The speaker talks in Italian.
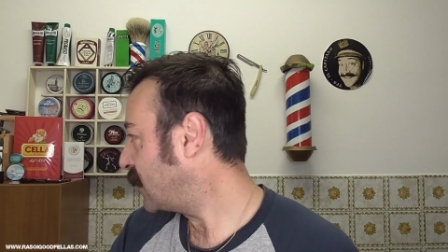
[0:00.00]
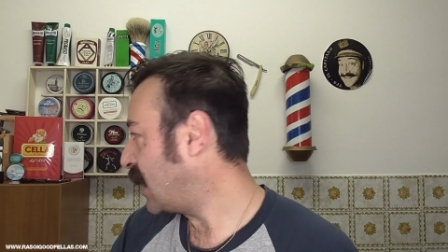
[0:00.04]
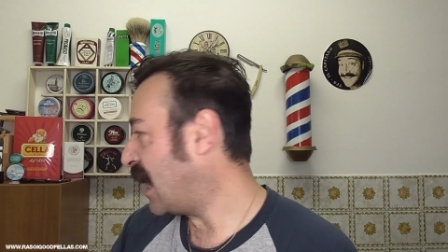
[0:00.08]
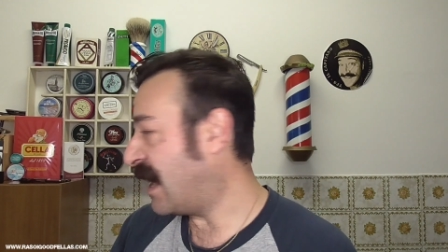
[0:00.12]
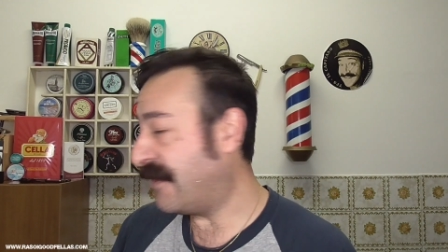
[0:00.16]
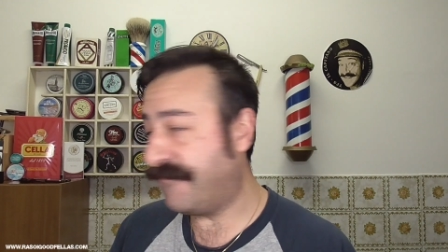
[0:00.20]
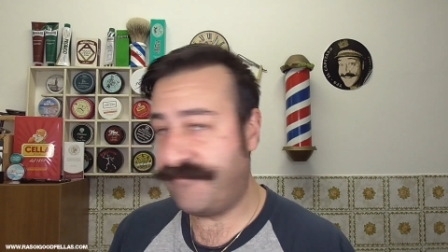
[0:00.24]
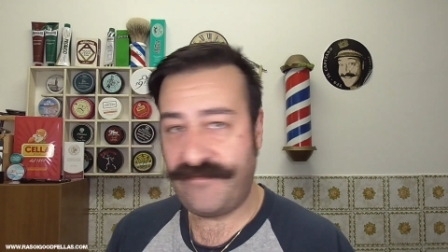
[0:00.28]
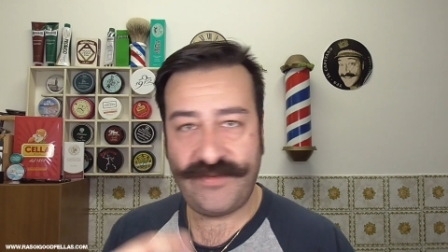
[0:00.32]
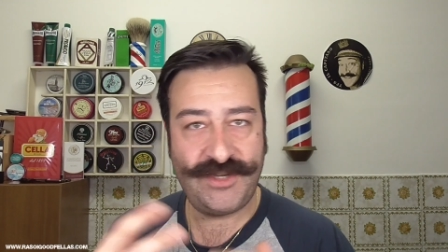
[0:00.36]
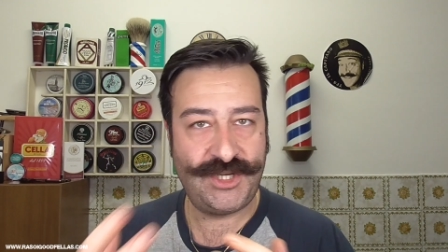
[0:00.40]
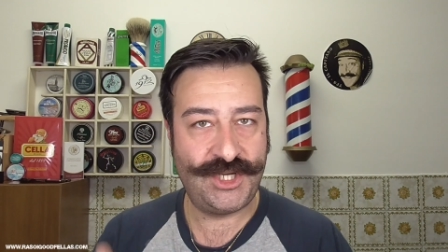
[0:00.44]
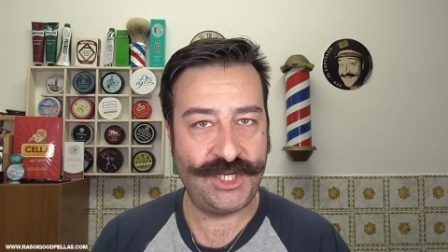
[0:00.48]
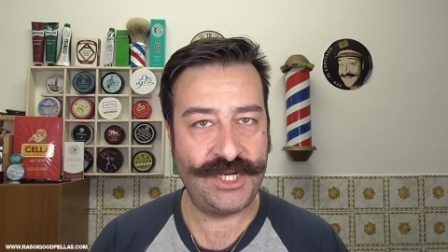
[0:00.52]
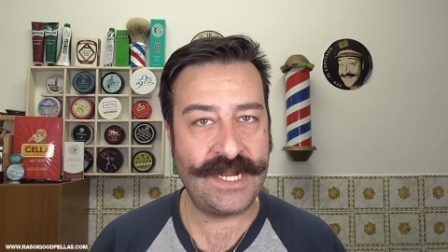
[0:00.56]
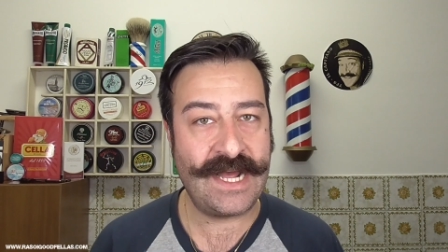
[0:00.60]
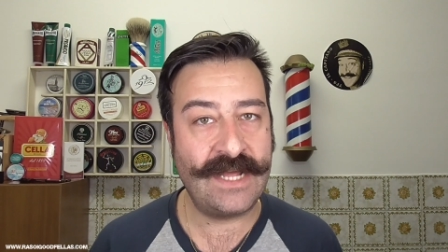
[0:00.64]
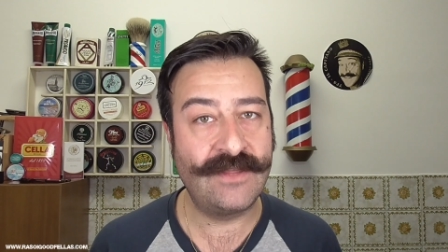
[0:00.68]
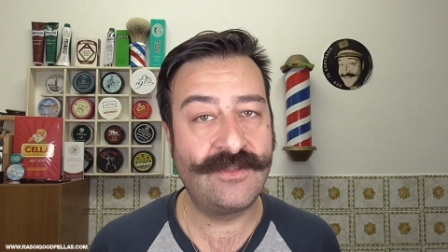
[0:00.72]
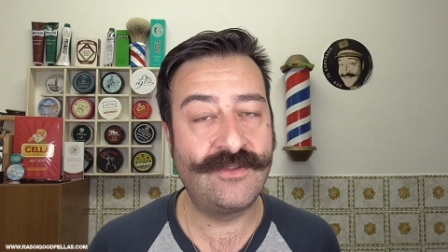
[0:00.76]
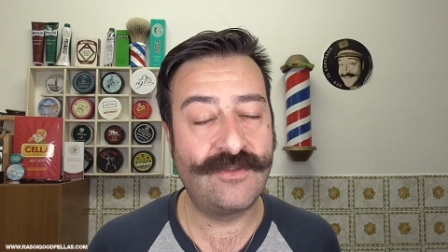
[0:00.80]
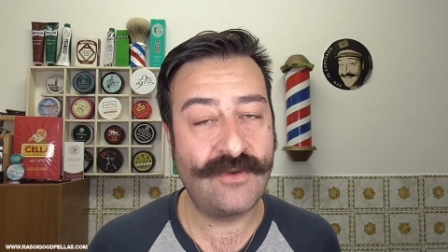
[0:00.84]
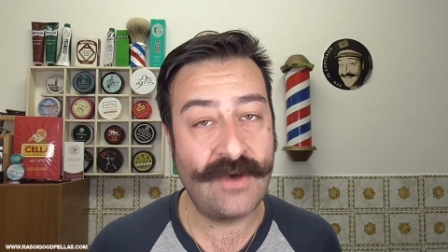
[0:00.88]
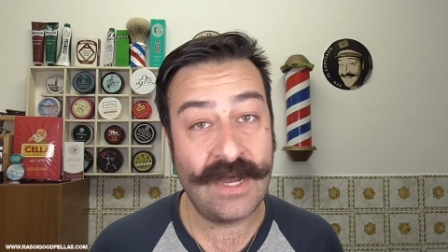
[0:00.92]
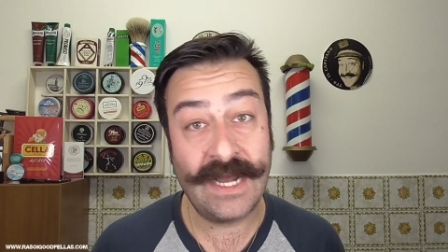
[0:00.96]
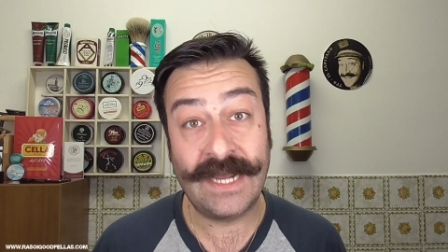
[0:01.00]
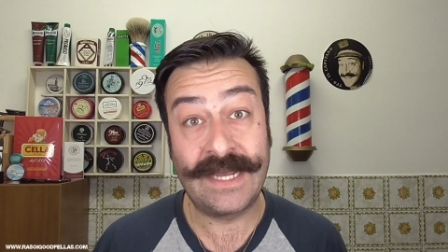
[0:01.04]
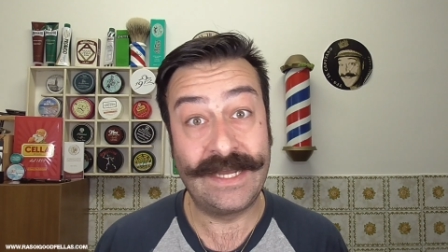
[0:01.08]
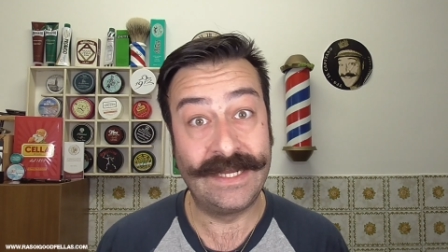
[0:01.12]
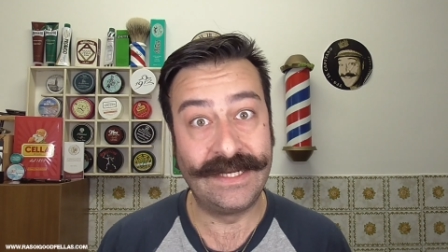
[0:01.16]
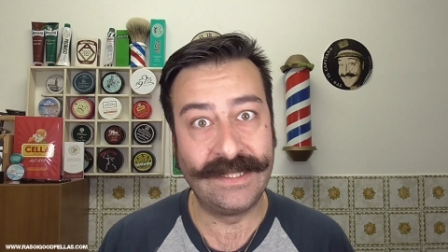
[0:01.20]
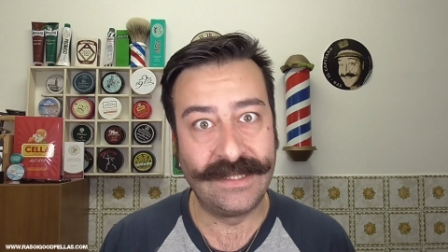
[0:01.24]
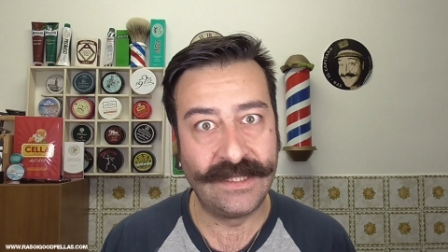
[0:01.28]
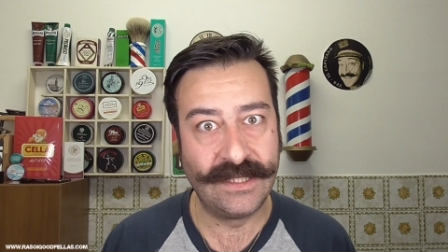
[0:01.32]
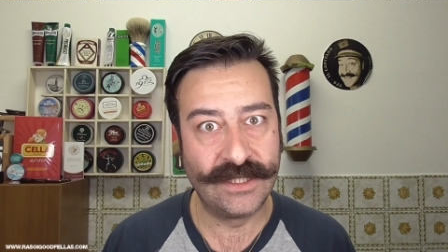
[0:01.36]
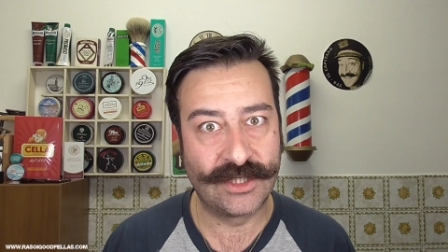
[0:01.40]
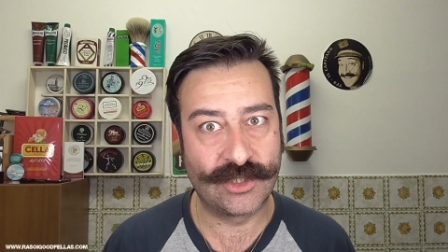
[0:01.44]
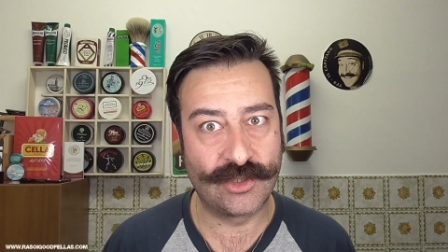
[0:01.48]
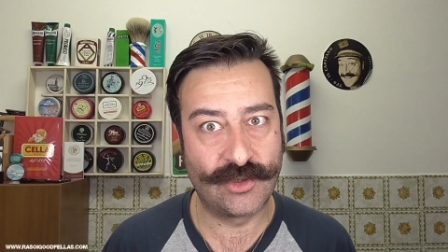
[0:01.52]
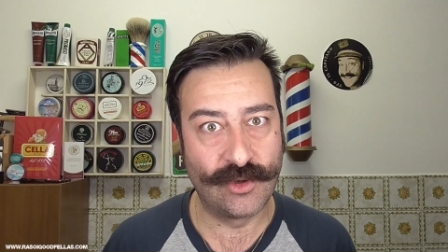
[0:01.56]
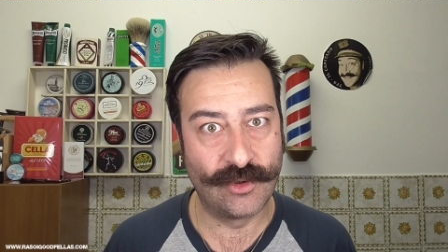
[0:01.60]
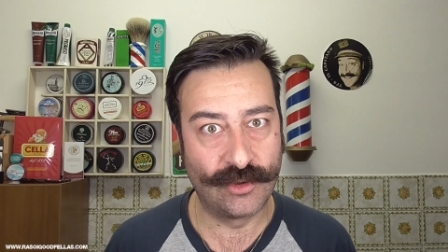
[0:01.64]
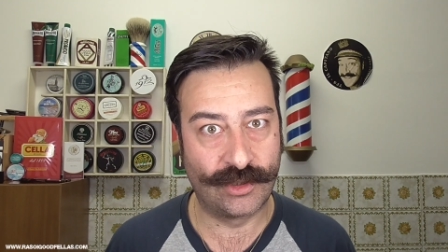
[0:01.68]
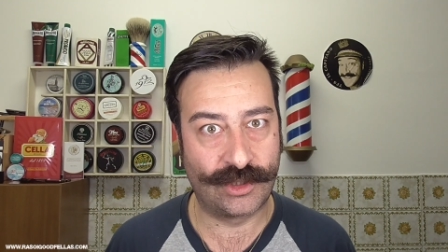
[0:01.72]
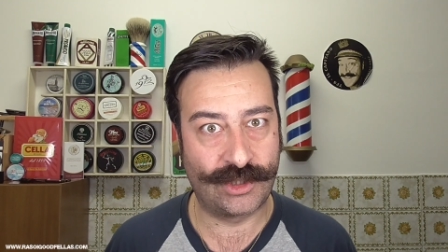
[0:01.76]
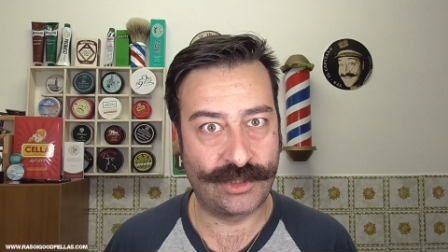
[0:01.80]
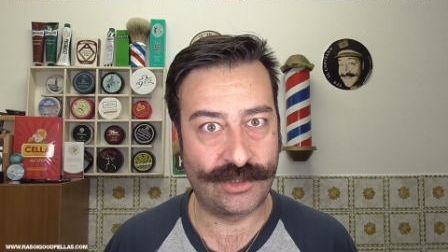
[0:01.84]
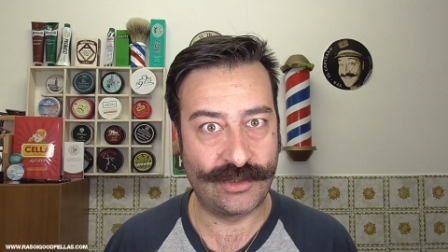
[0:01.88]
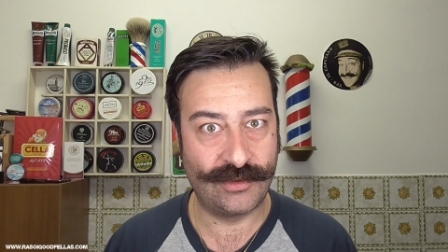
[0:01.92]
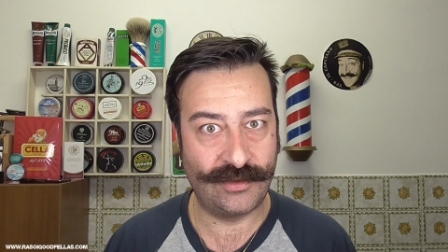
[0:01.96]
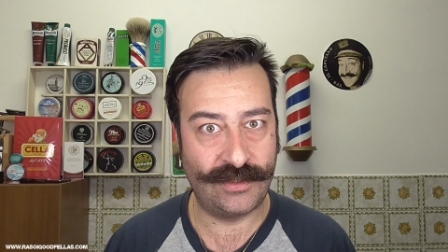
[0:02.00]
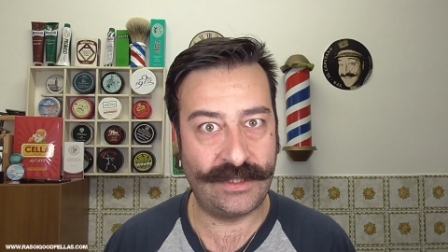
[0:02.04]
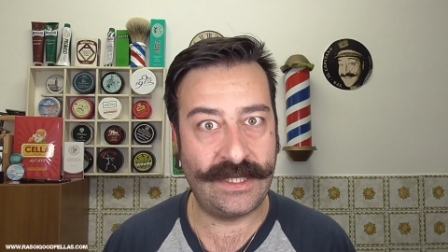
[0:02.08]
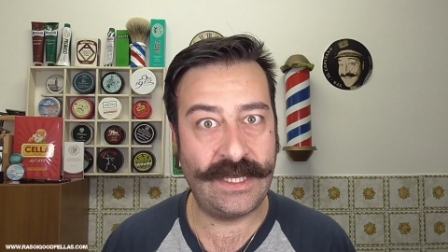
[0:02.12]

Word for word: avvicinando anche il discorso